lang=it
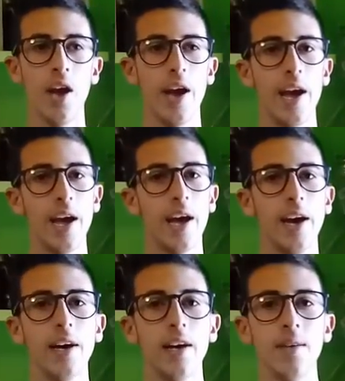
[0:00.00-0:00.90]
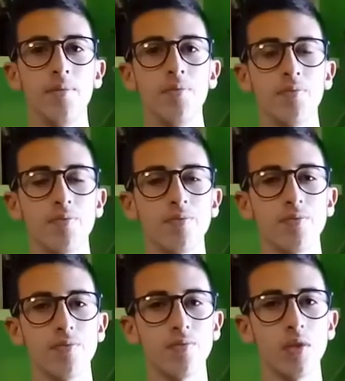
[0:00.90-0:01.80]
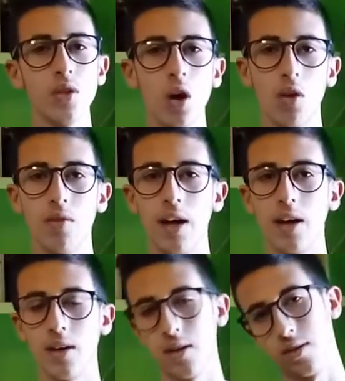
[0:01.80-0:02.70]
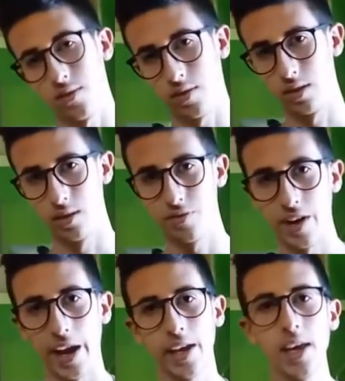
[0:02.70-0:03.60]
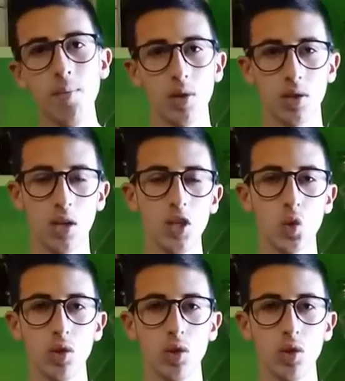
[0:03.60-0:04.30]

ehm, dove eh, Frankie mostra le